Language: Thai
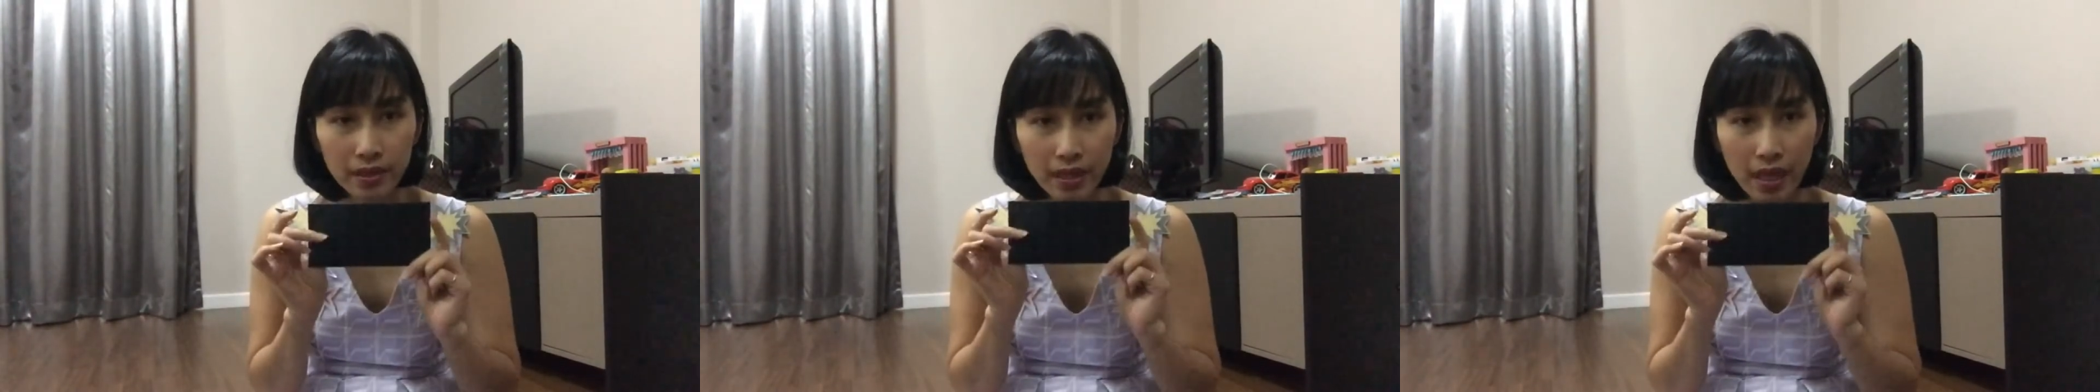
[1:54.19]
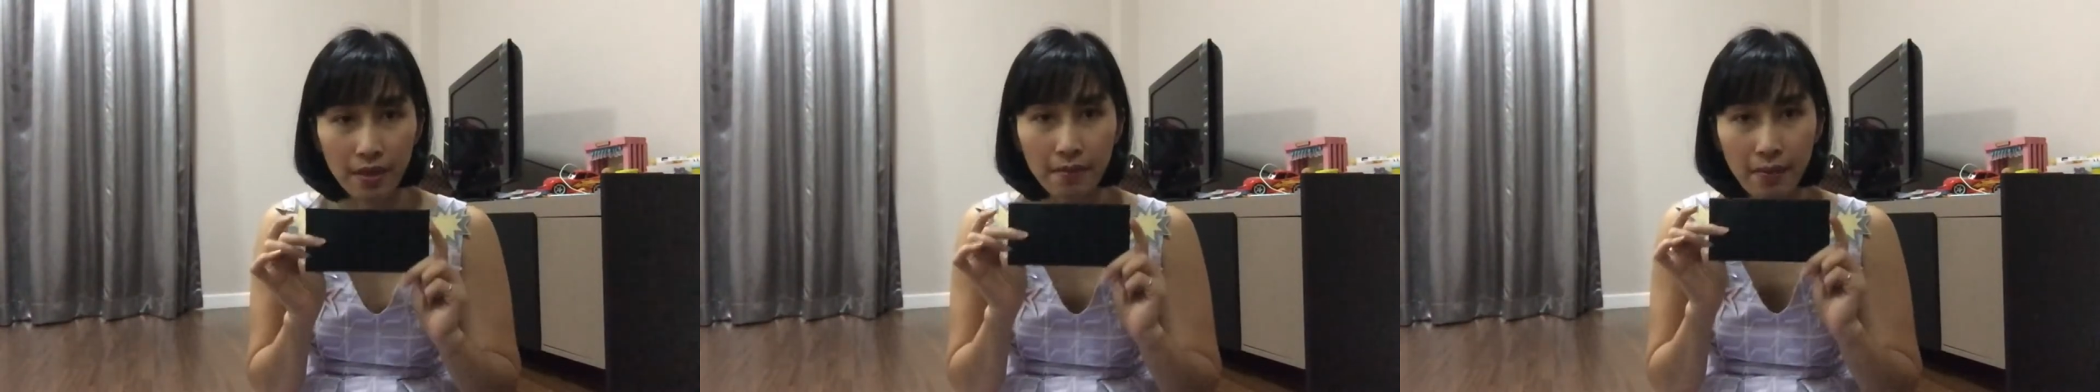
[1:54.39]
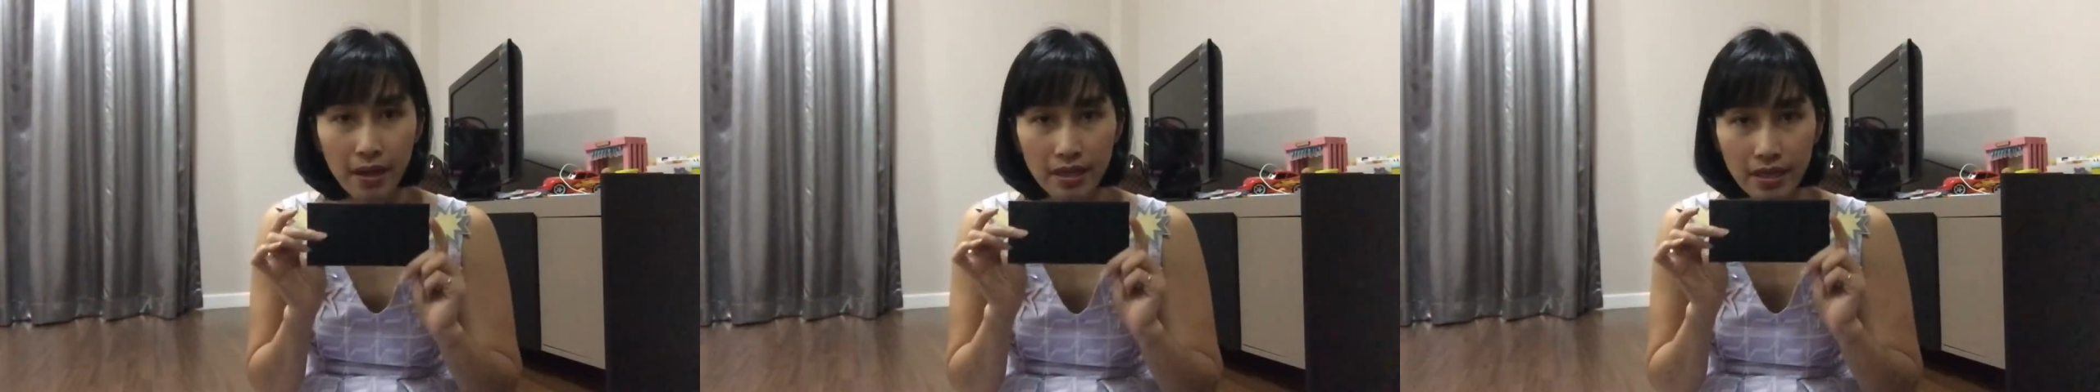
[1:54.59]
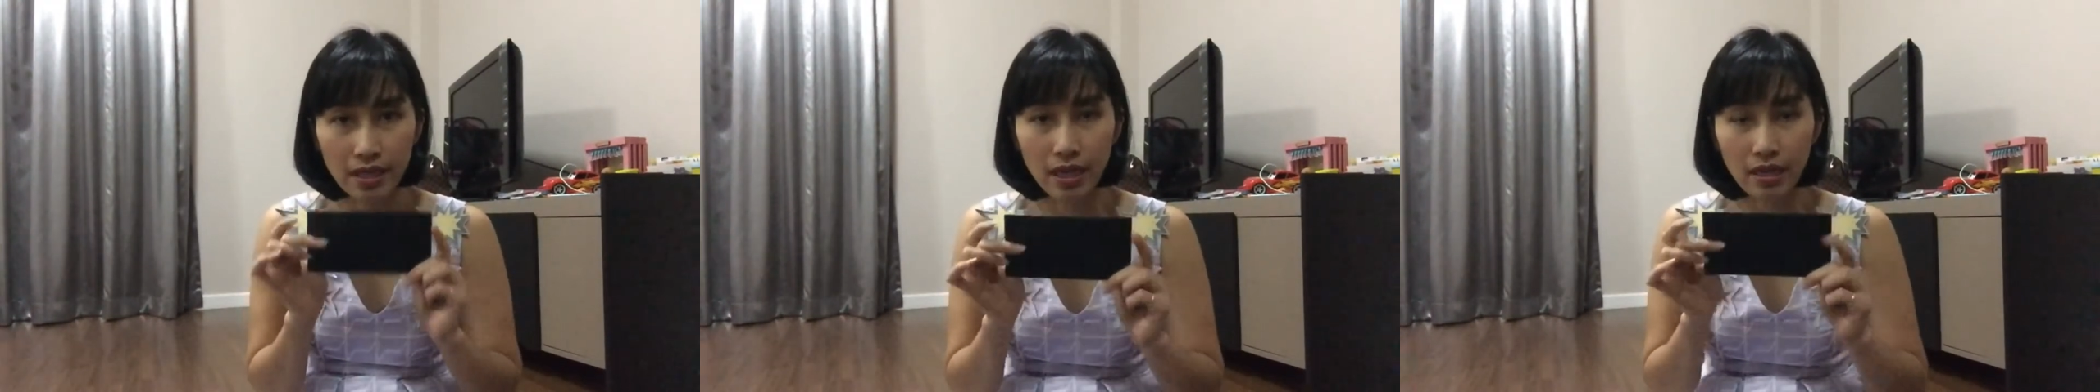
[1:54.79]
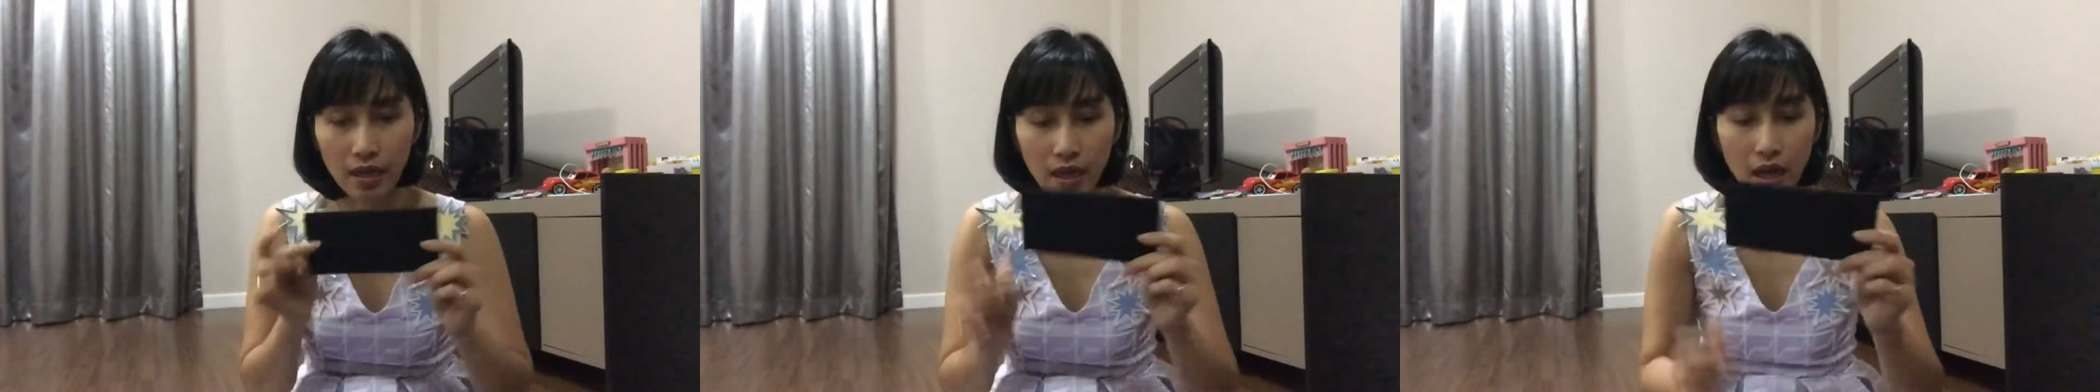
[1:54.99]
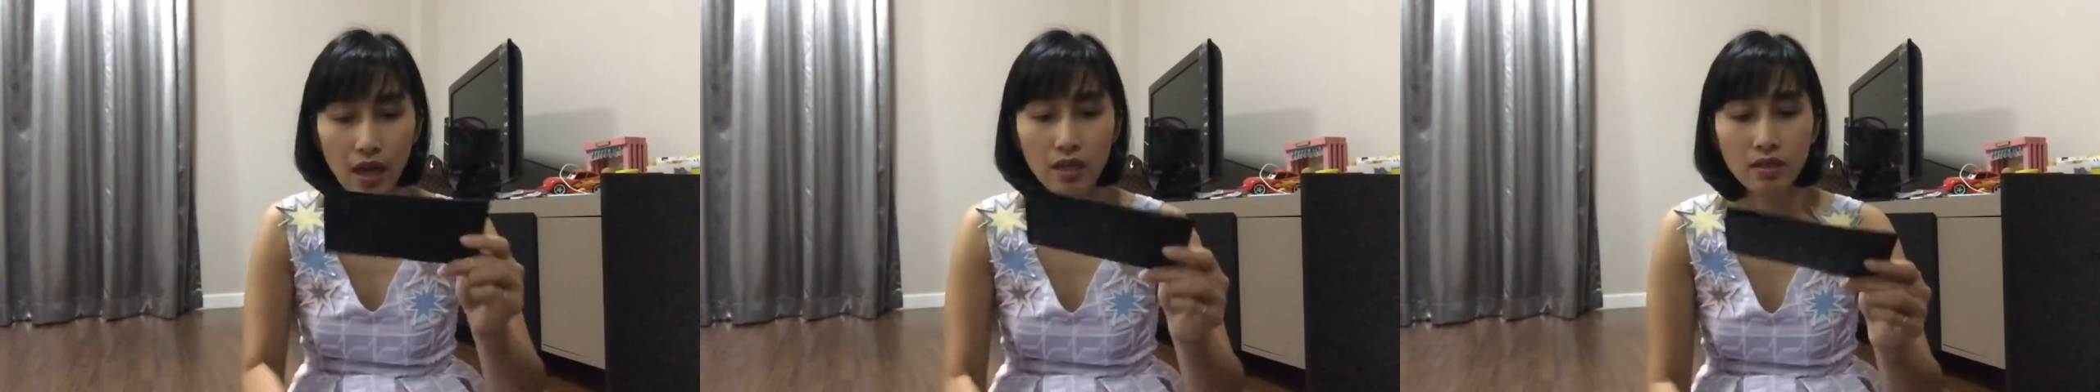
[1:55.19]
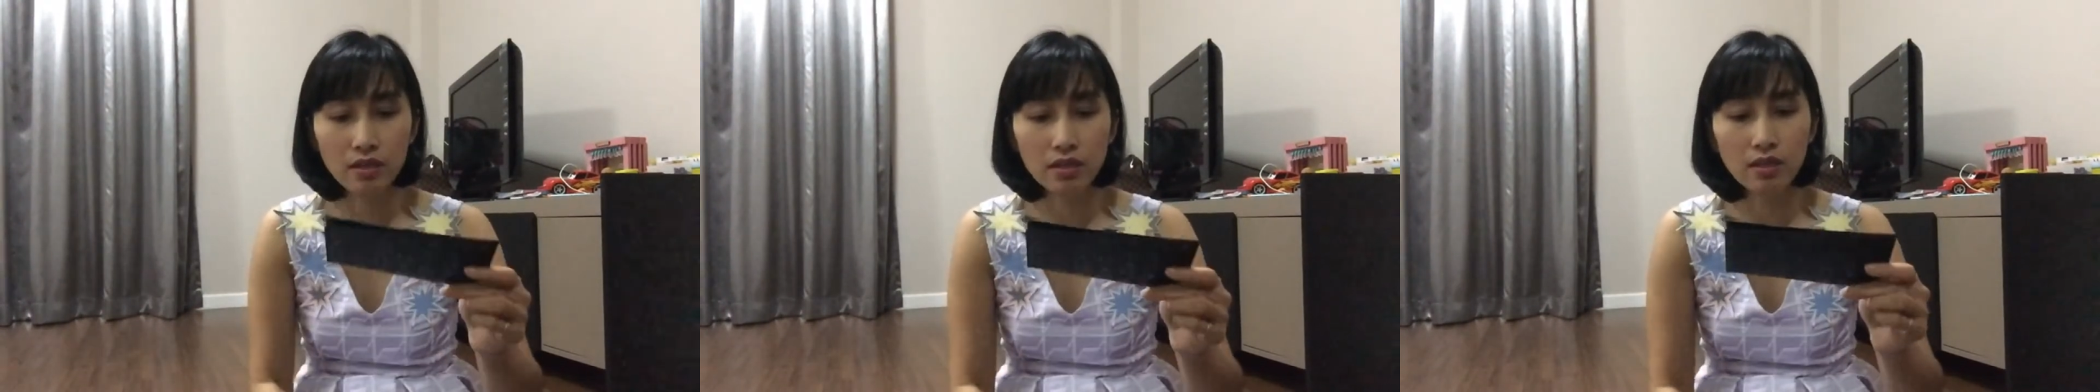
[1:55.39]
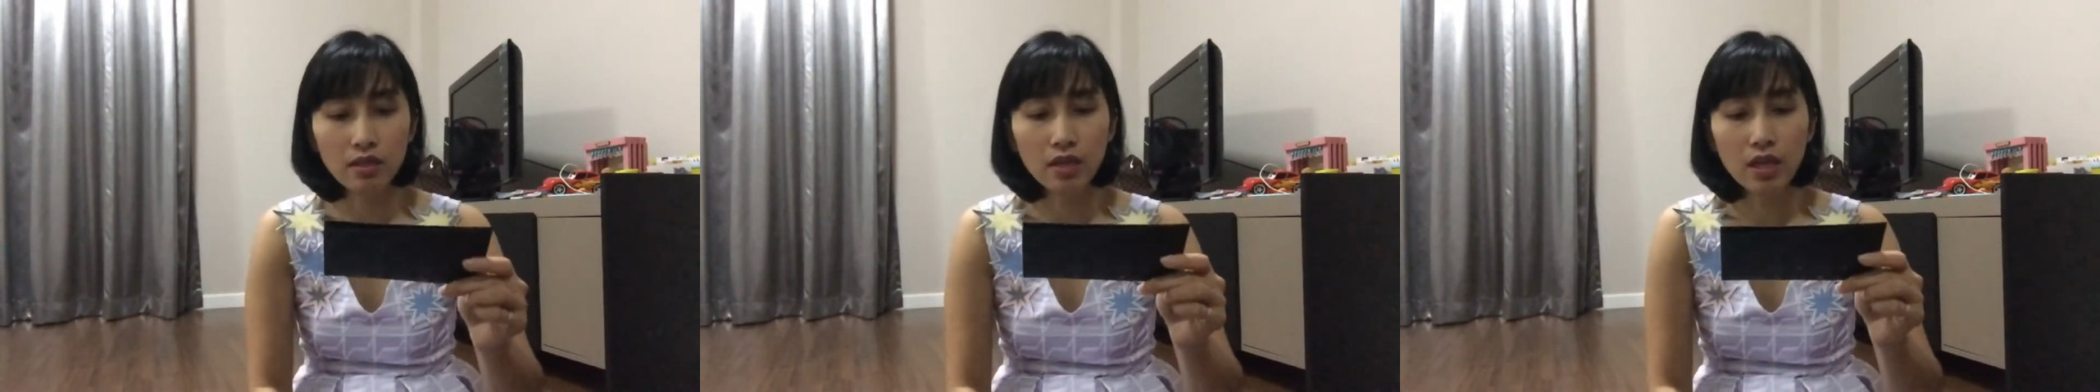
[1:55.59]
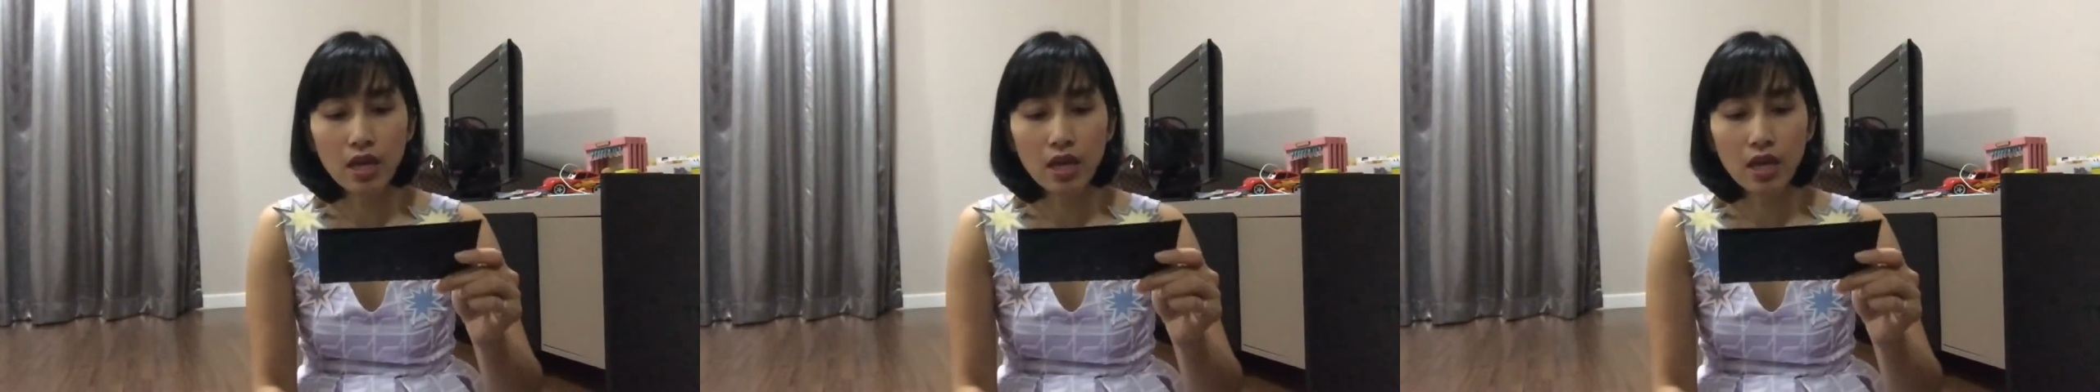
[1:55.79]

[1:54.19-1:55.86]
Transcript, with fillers: ใส่ใบเสร็จนะคะซึ่ง